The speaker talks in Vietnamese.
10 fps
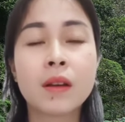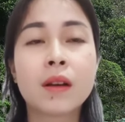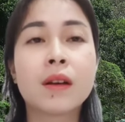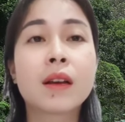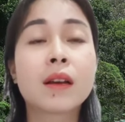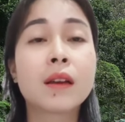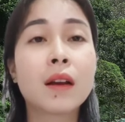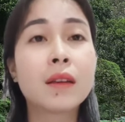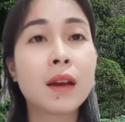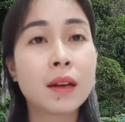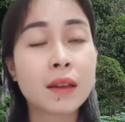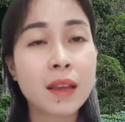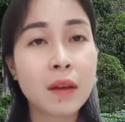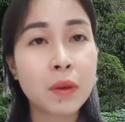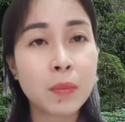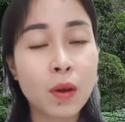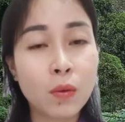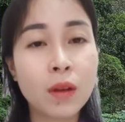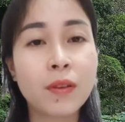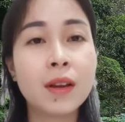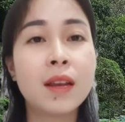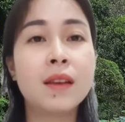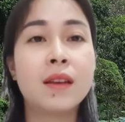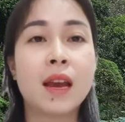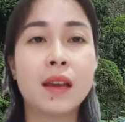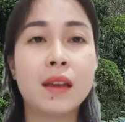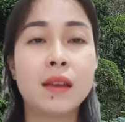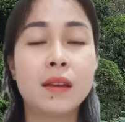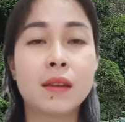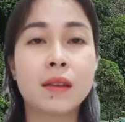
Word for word: à, ở trên ta giao nhiệm vụ là phải đi như vậy